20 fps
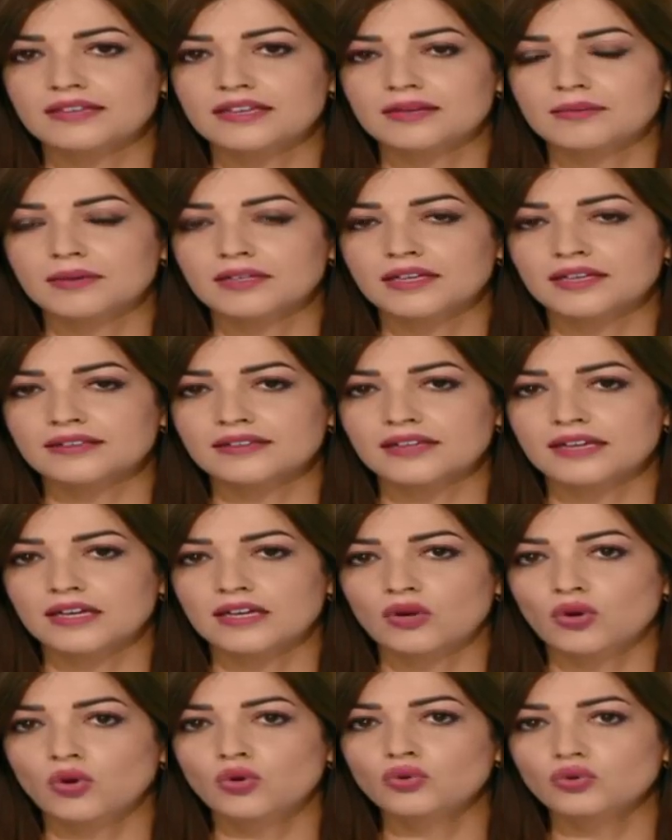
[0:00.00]
المناطق
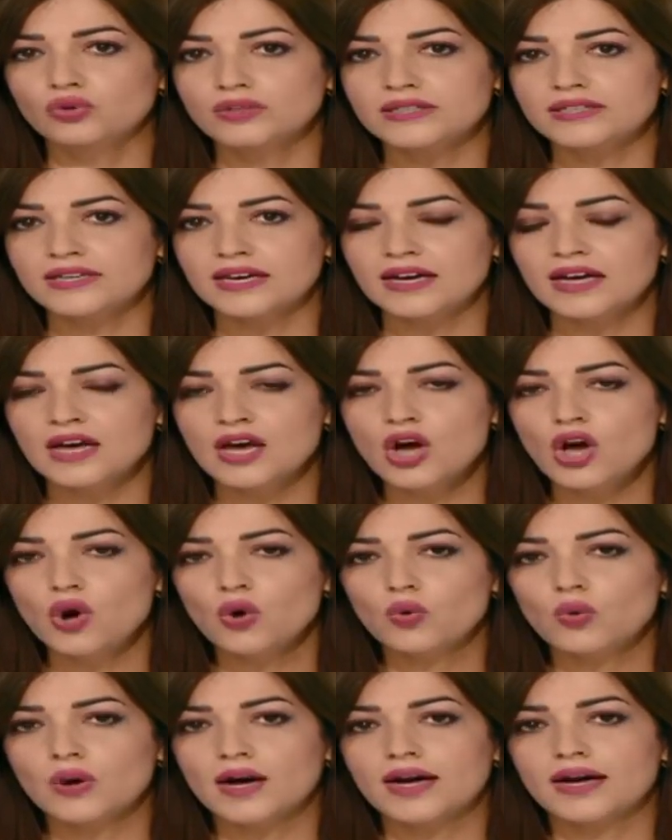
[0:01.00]
الحدودية
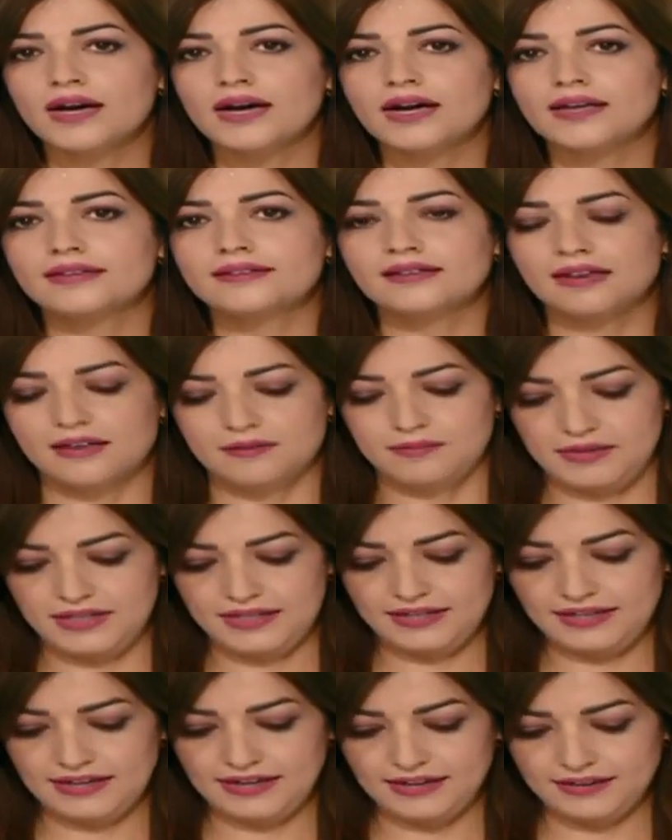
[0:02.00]

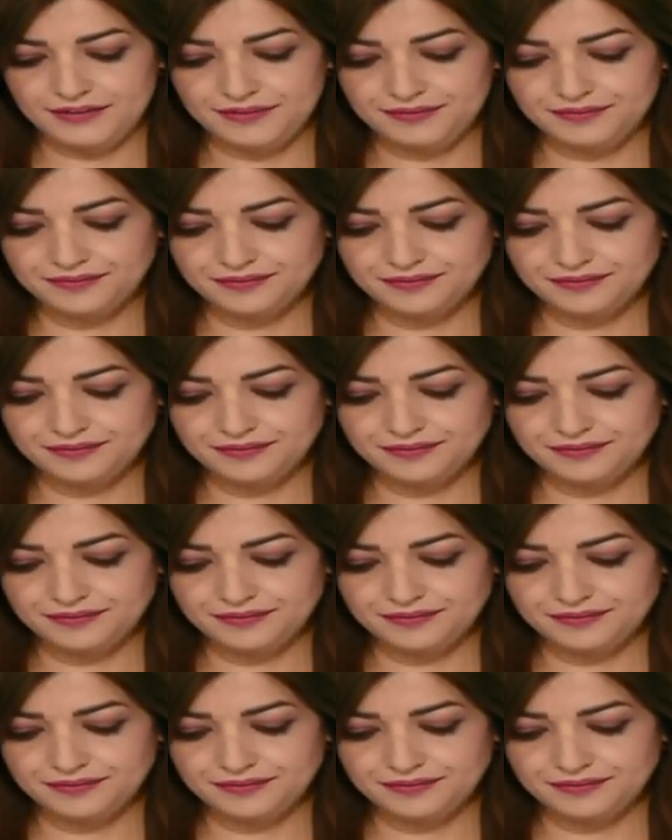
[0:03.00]
وتأمينها